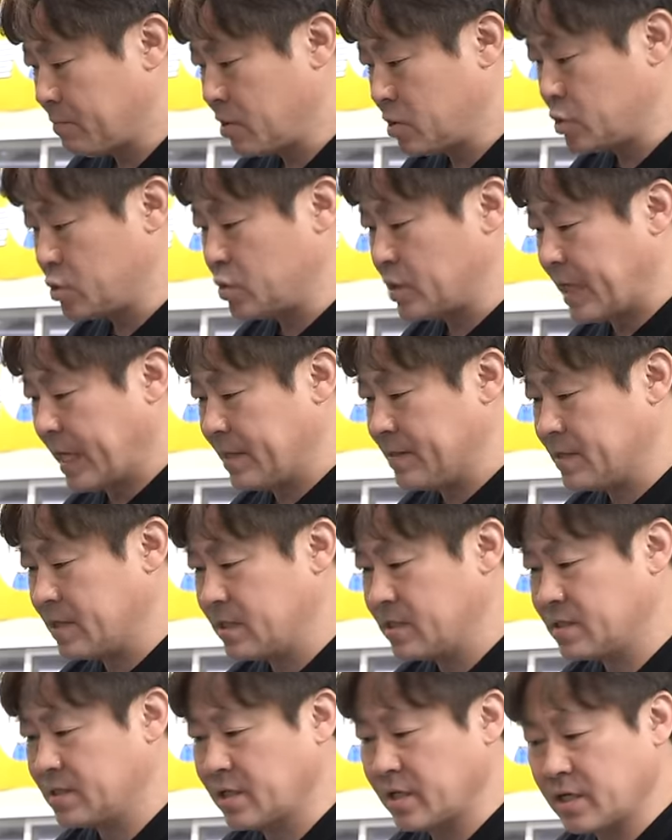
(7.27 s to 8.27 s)
변속이 안
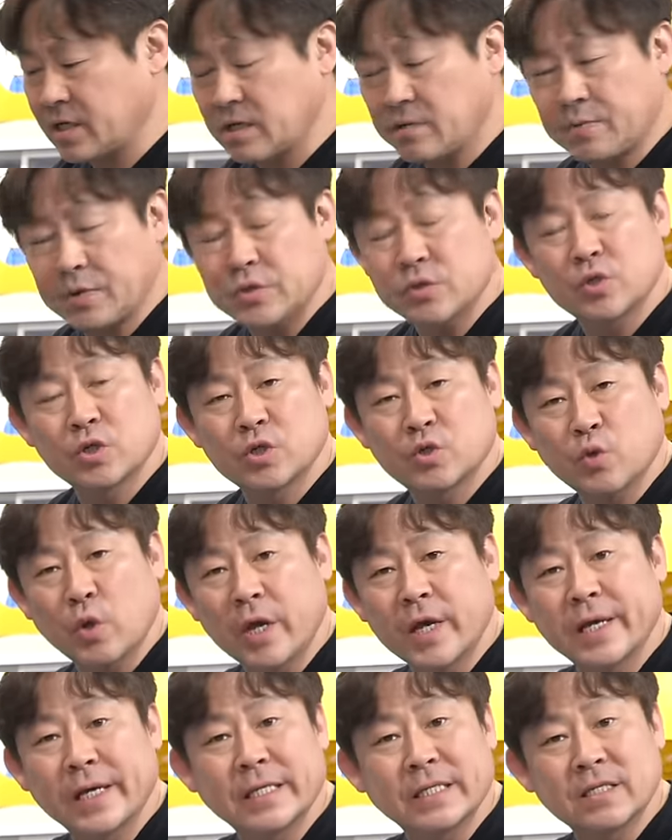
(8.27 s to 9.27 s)
되는 게 아니라 변속이
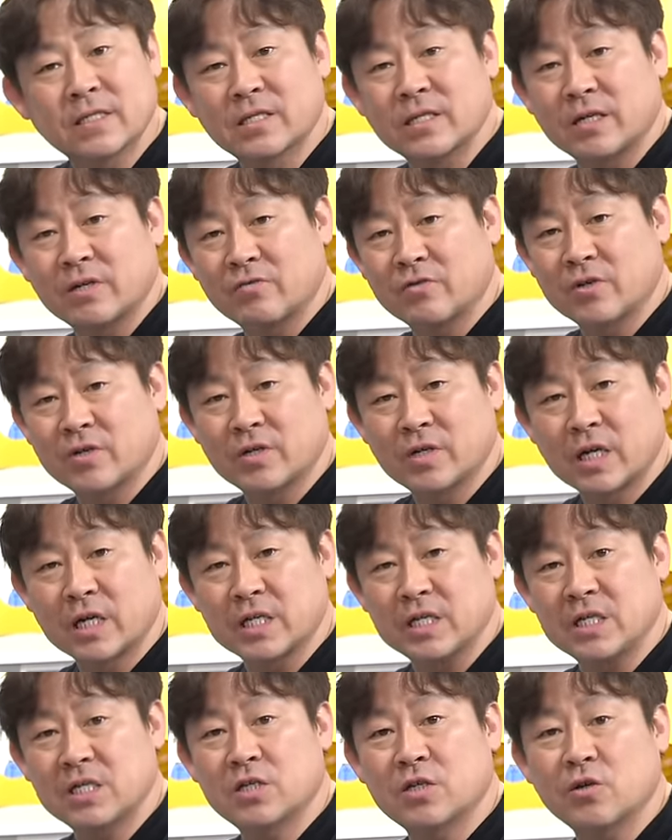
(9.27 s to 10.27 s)
되게 늦더라고요. 한
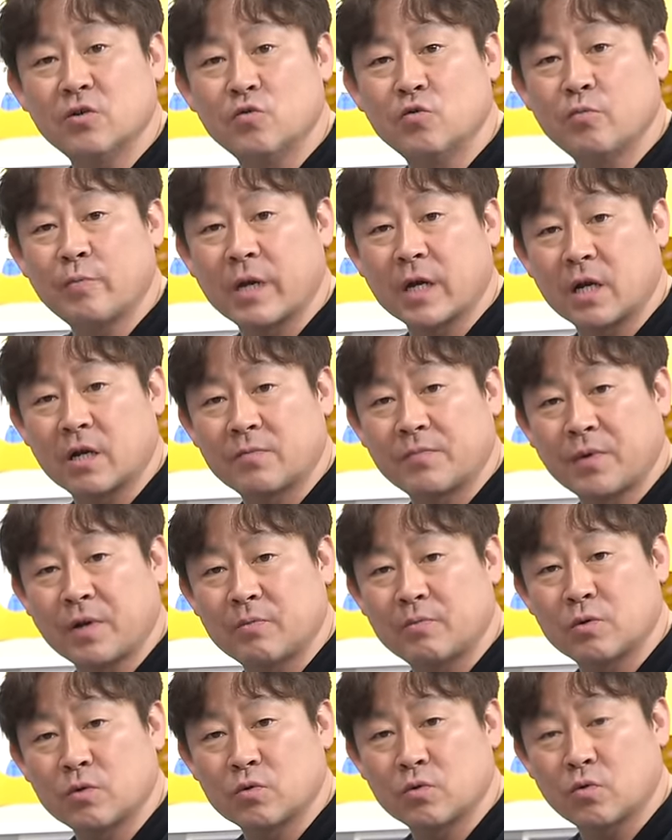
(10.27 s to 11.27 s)

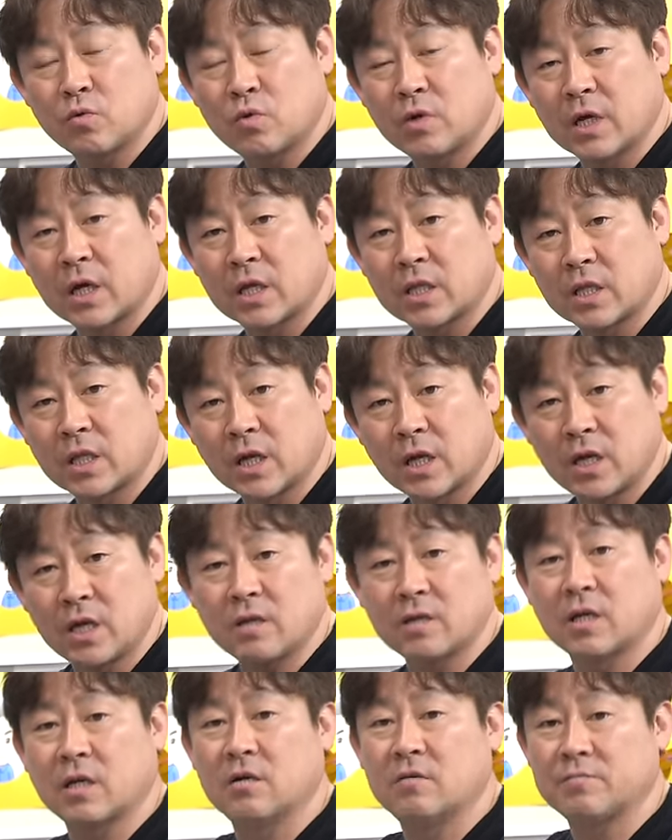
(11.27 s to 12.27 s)
2,500rpm 정도
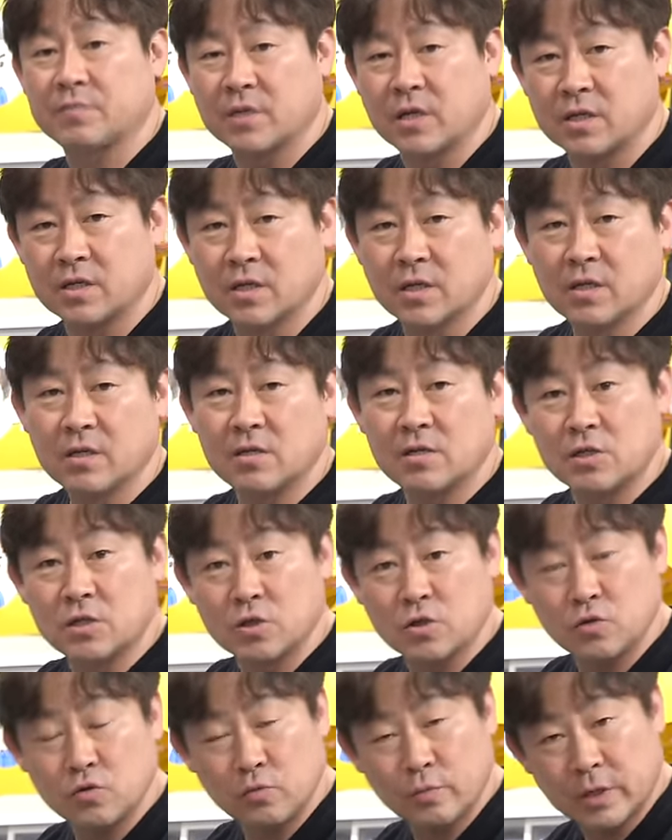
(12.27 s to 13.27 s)
올라갔다가 다음 단,
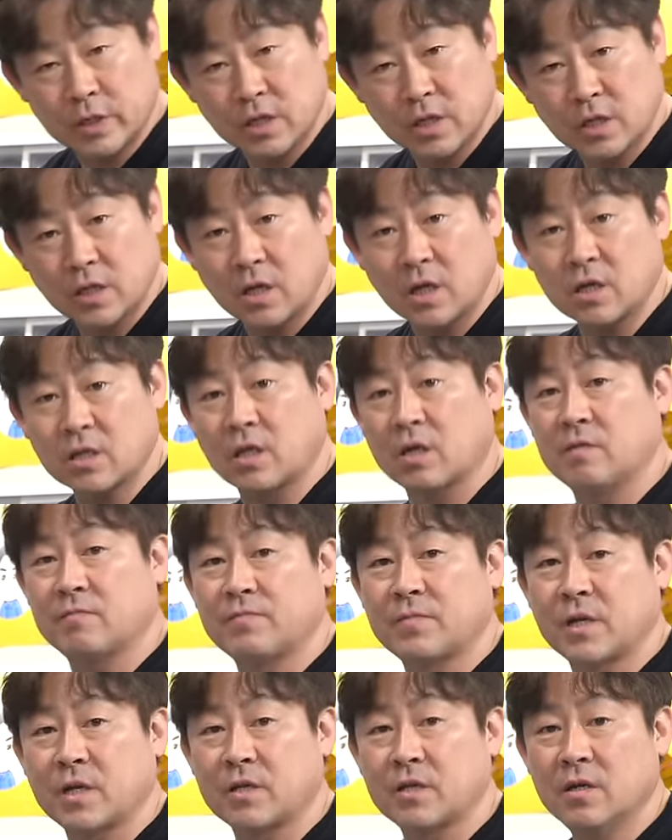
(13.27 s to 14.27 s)
2,500 됐다가 다음
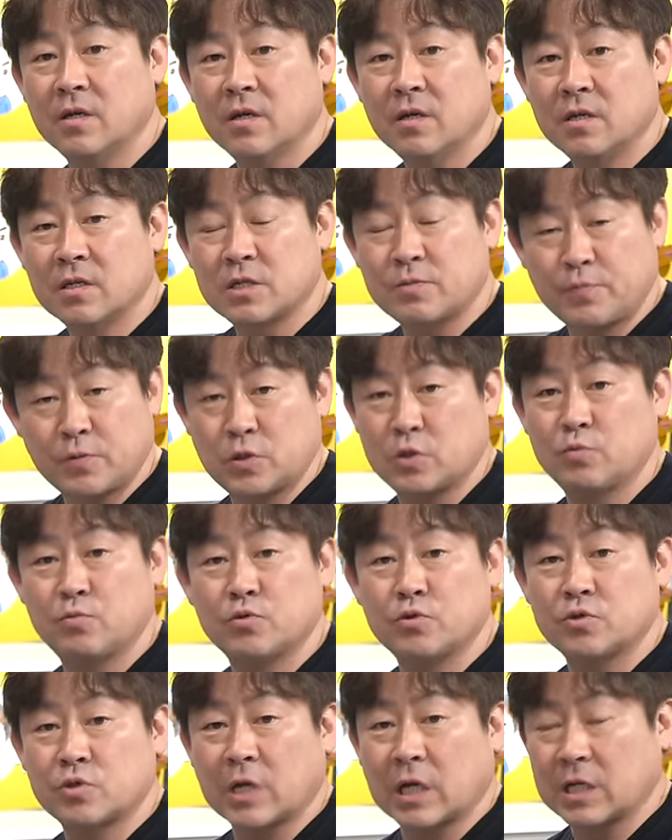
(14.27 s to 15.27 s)
단. 스포츠
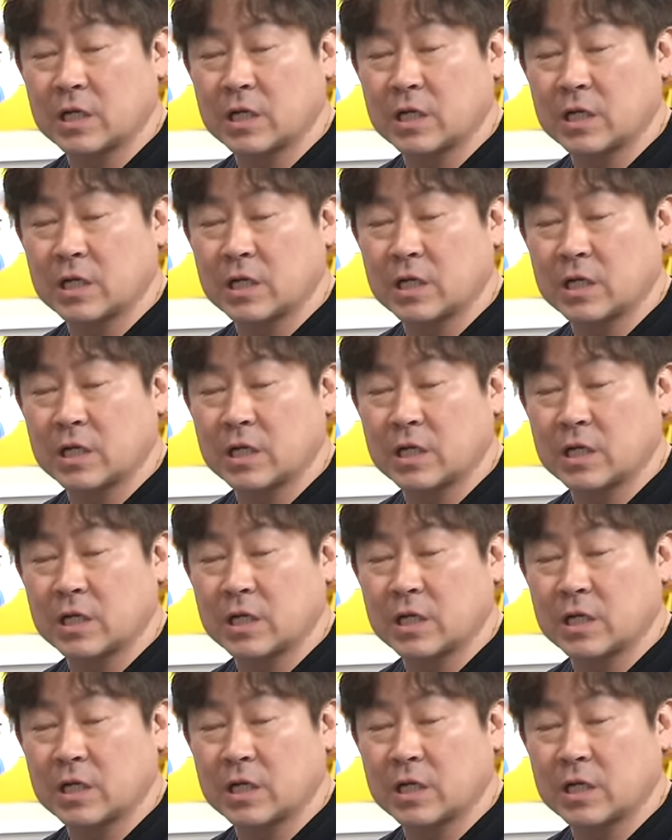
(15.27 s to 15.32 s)
모드도